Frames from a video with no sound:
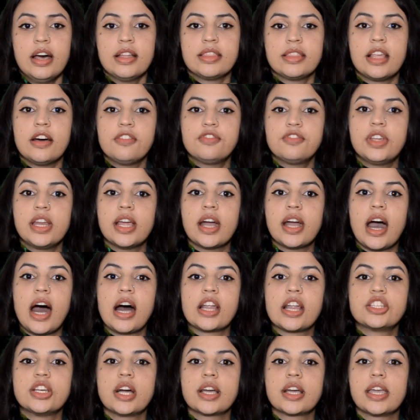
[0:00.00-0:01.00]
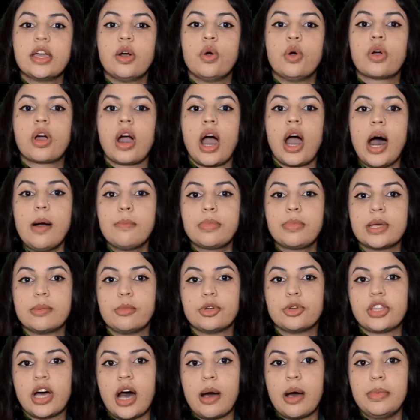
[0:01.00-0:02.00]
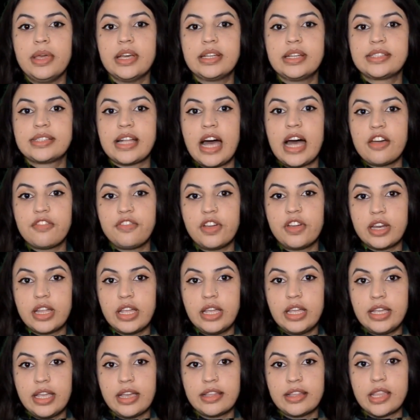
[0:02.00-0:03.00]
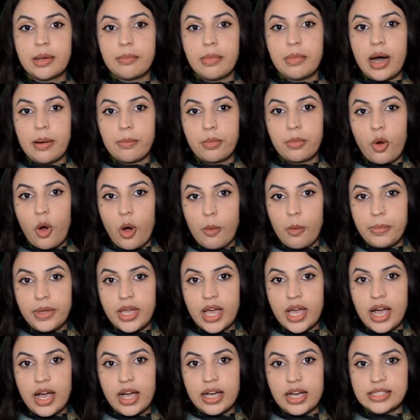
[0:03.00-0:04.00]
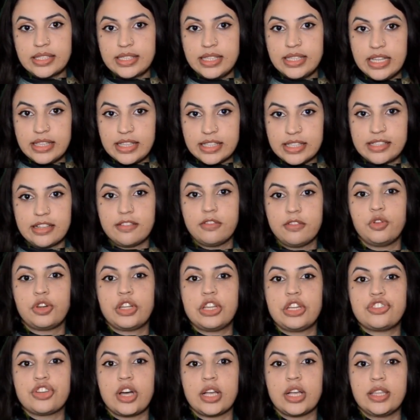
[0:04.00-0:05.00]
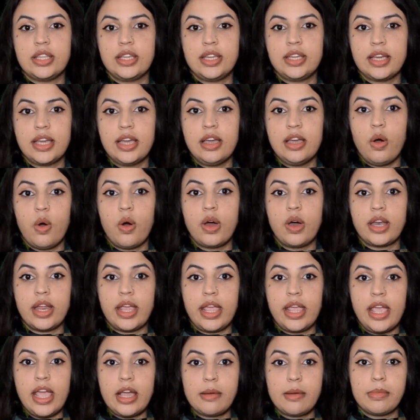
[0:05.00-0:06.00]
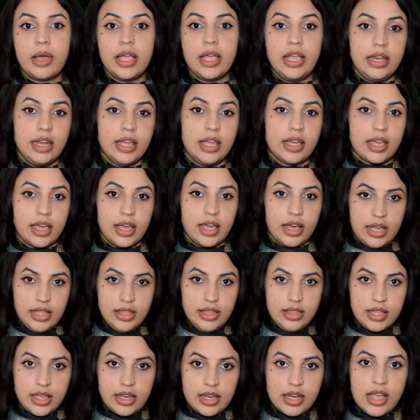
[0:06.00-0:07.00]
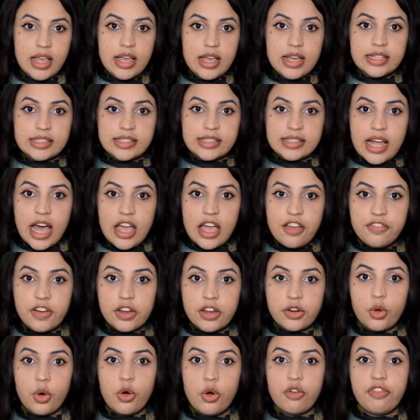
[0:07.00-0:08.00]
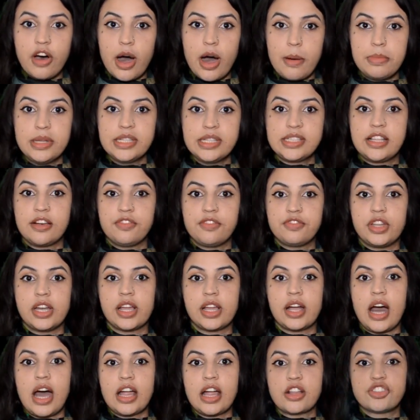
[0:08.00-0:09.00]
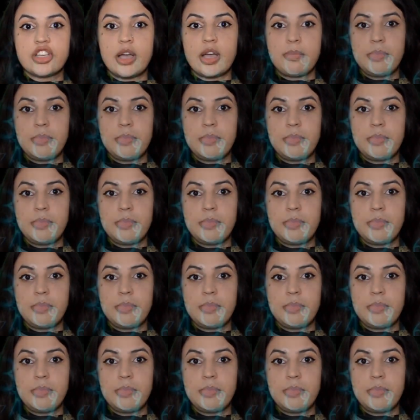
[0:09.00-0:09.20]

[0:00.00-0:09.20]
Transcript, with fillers: दफ्तर खारजा के हुकाम के मुताबिक साइफर की ये तमाम कॉपियाँ असली तस्वुर की जाती हैं और एक महीने के अंदर साइफर को वापस दफ्तर खारजा